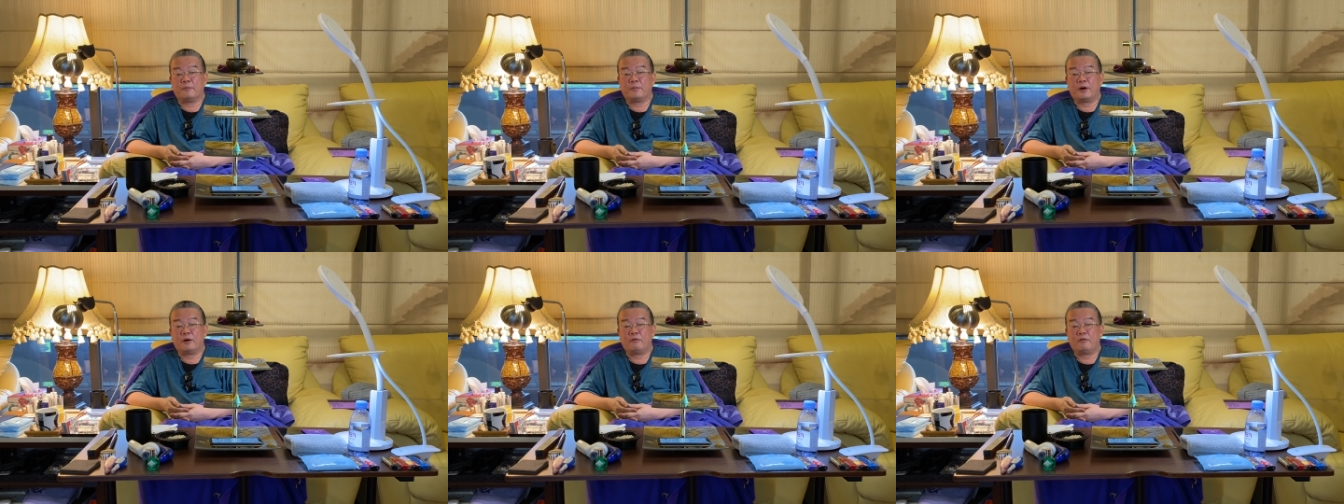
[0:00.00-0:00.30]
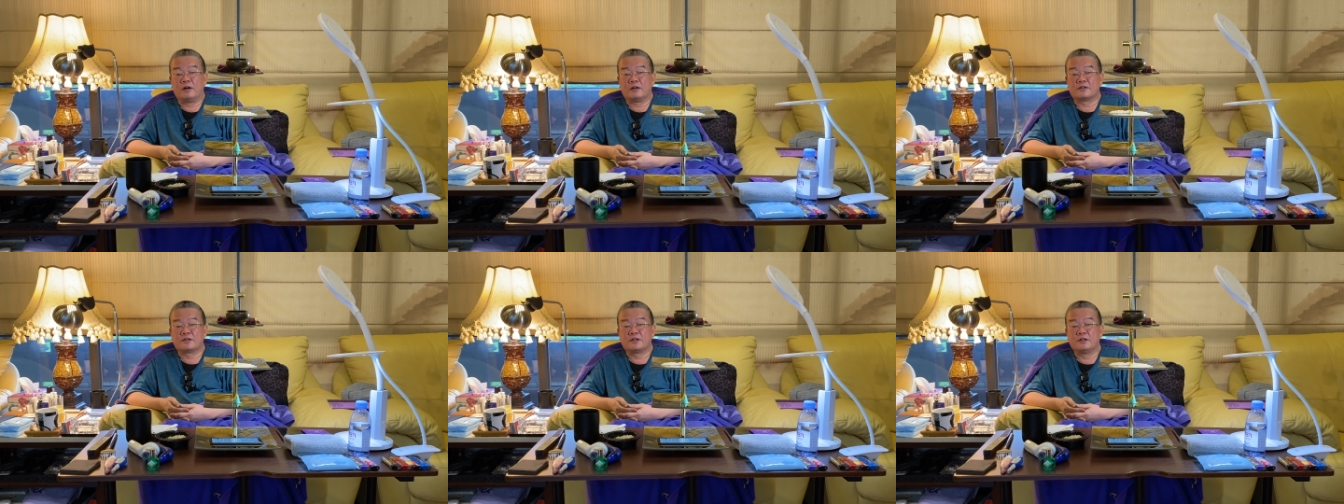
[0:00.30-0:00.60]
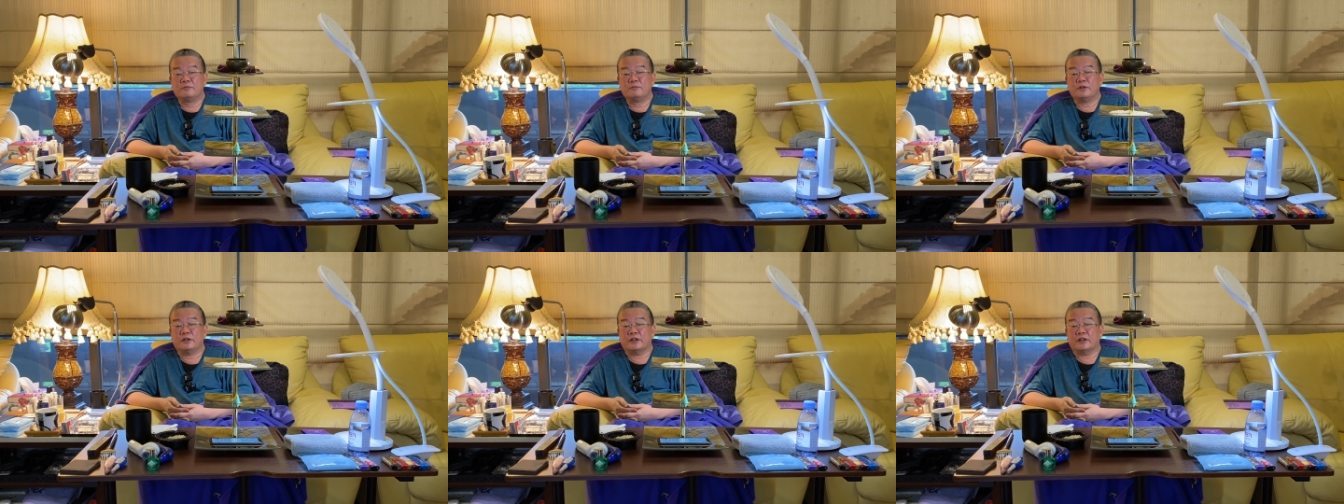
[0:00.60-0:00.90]
包往
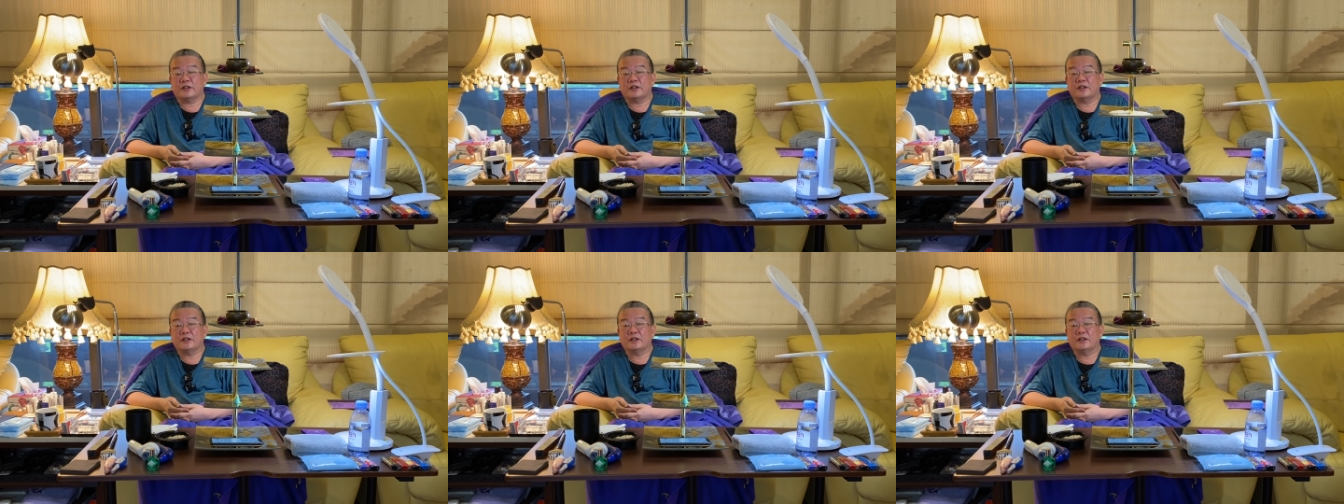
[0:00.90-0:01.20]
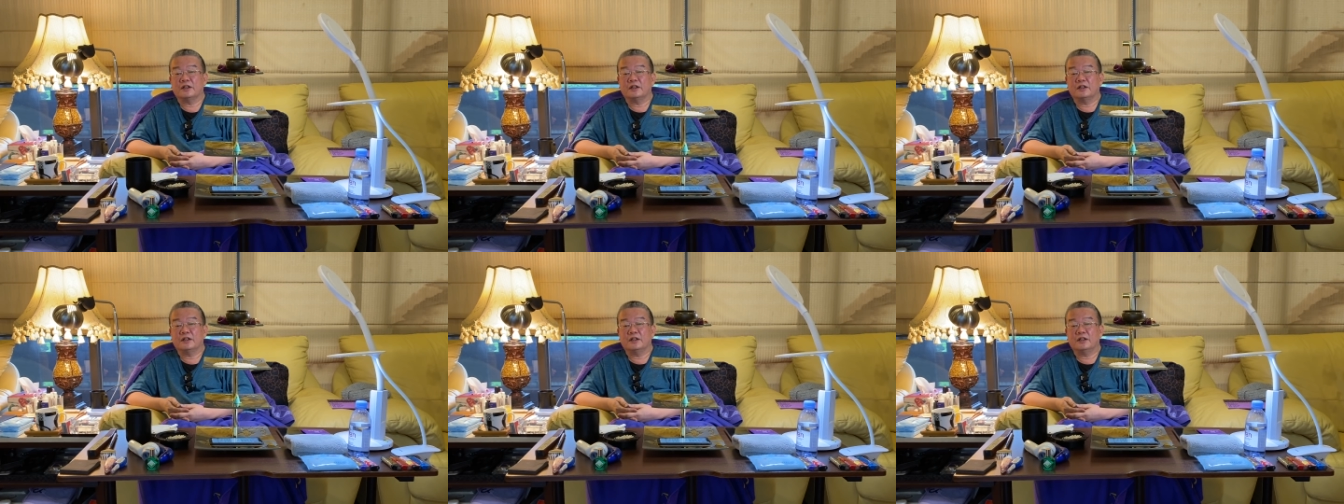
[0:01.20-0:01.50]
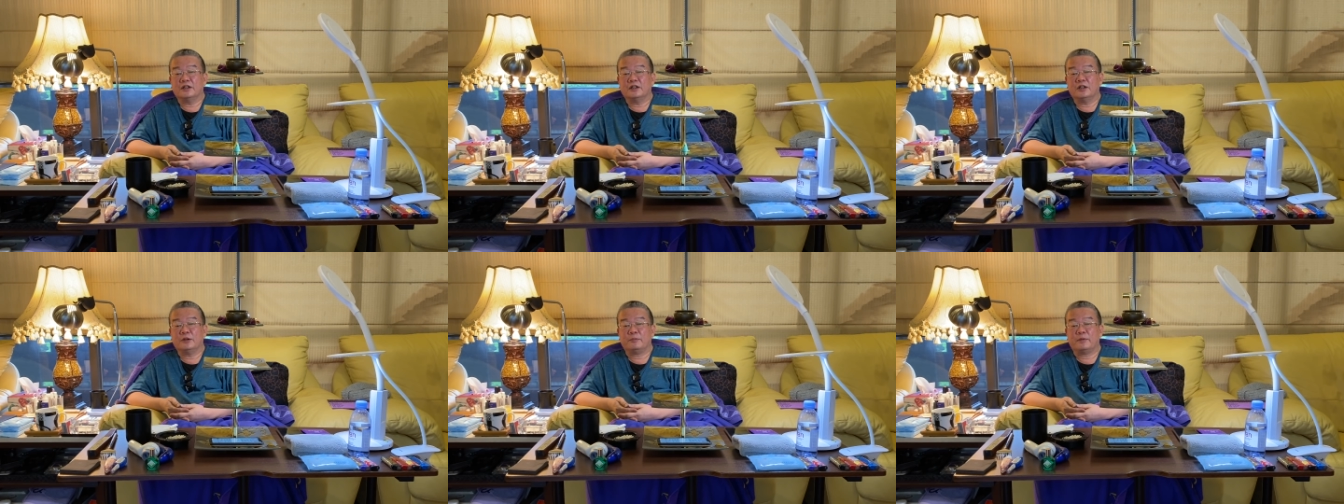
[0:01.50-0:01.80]
生米，
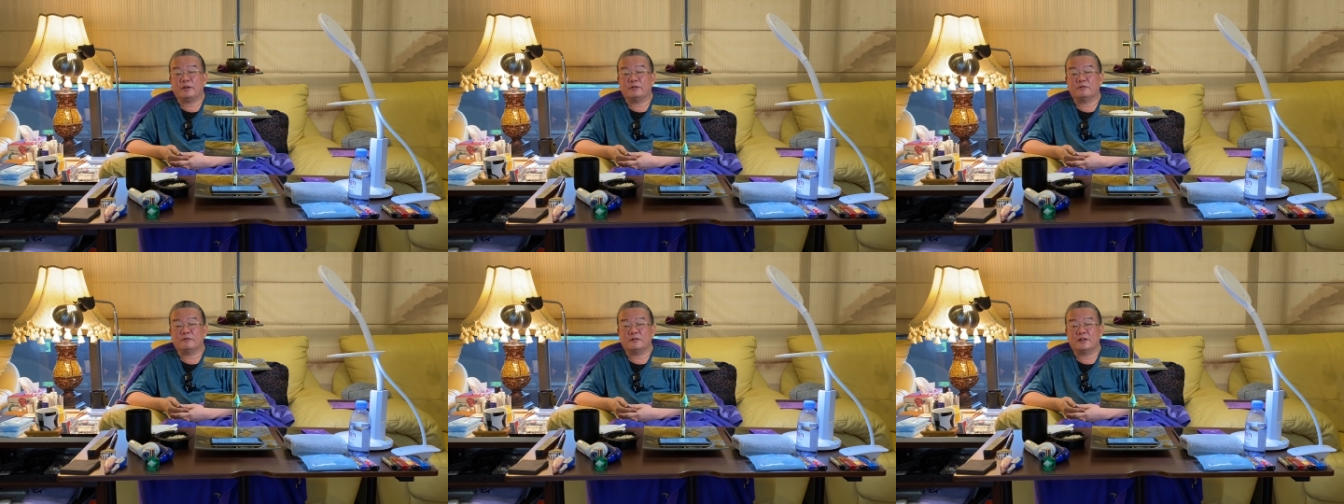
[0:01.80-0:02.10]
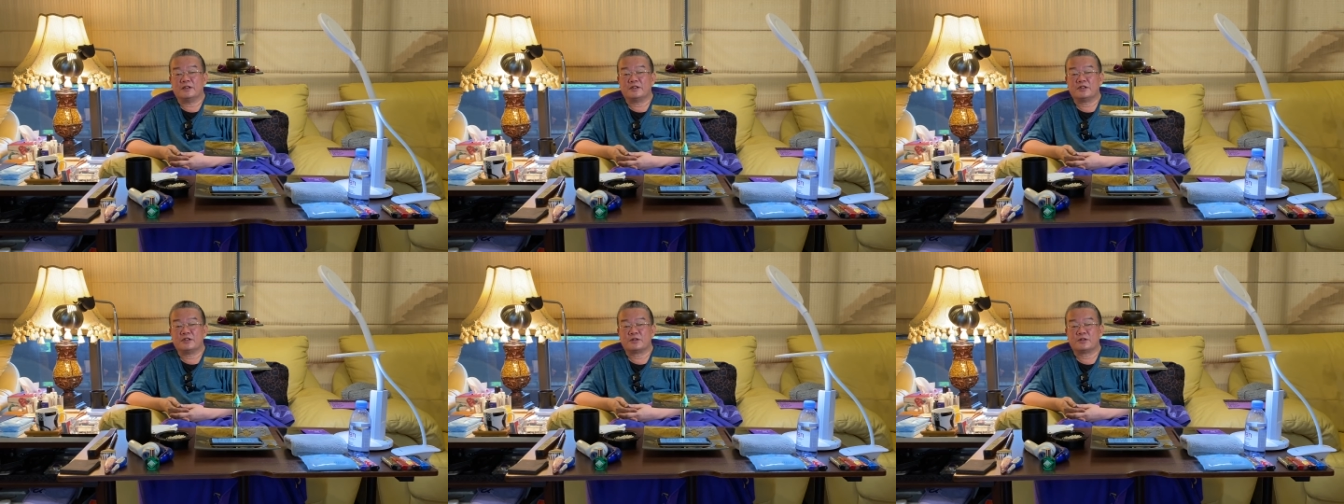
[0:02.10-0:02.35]
一瓶不慧净